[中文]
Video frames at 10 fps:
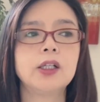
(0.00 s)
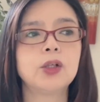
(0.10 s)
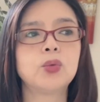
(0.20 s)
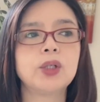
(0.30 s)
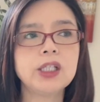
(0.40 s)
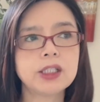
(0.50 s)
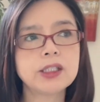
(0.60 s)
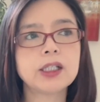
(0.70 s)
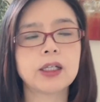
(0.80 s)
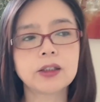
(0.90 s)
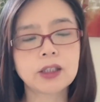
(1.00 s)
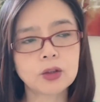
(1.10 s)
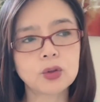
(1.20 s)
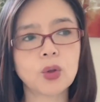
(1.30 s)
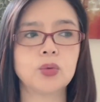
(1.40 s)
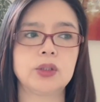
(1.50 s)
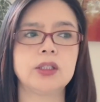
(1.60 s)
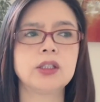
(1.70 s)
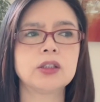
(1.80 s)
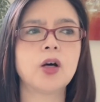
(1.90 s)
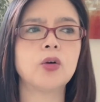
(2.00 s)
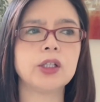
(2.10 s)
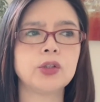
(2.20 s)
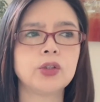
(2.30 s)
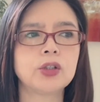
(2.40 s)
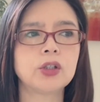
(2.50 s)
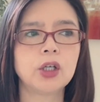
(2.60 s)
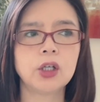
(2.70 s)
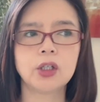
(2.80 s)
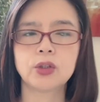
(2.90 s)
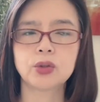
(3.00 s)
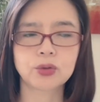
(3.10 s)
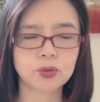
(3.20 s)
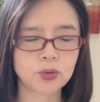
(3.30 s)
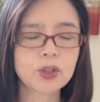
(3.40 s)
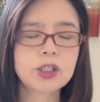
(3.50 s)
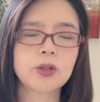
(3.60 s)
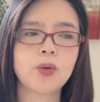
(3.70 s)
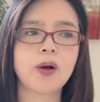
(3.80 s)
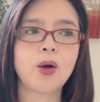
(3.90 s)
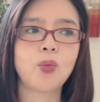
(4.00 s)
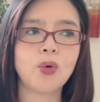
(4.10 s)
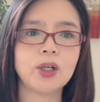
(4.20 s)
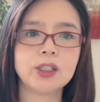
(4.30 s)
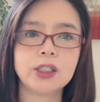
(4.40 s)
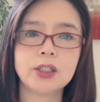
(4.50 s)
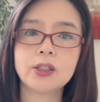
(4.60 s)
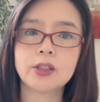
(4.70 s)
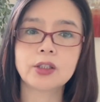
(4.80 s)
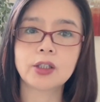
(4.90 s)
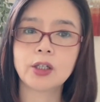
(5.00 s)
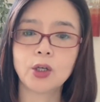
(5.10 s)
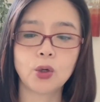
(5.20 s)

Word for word: 我一直想让他懂得这个道理。就是说实话，我其实是。